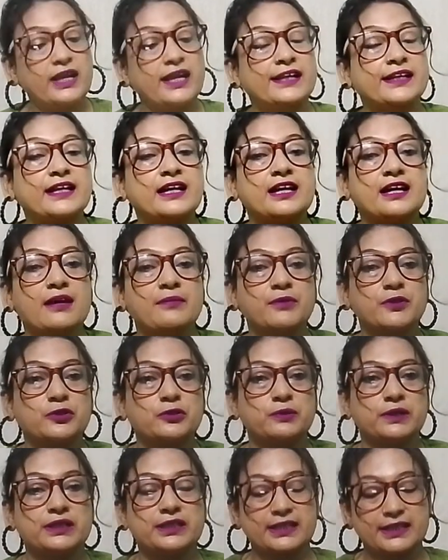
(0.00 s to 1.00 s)
এটা আমি
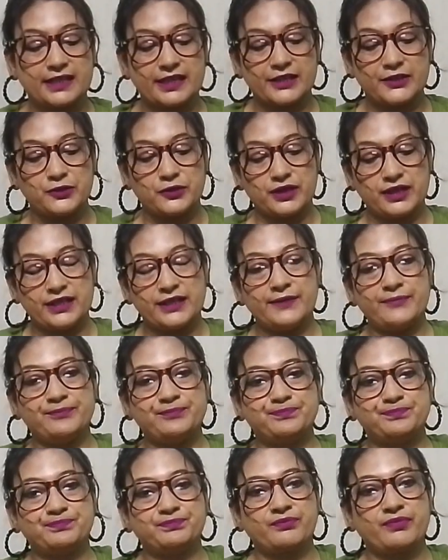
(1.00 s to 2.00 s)
তোমাদেরকে একটুখানি
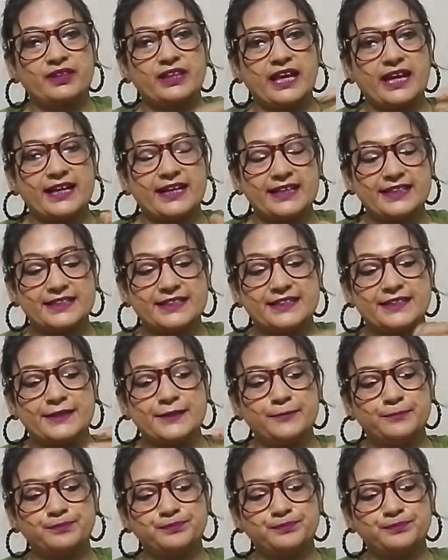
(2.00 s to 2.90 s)
দেখাচ্ছি